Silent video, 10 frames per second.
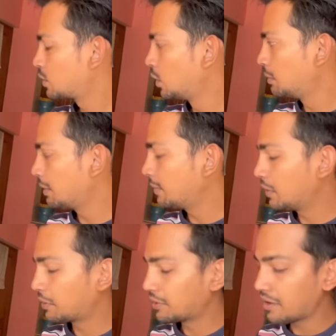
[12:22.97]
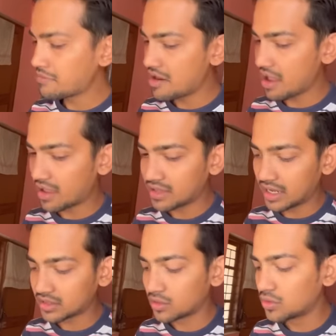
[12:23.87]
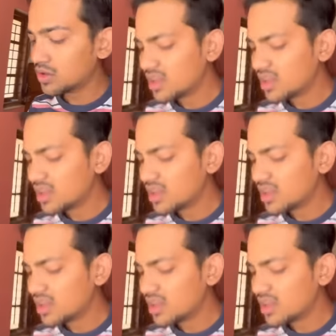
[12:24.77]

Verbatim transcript: स्कूल में भी रोटी सब्जी लेके जाती हूँ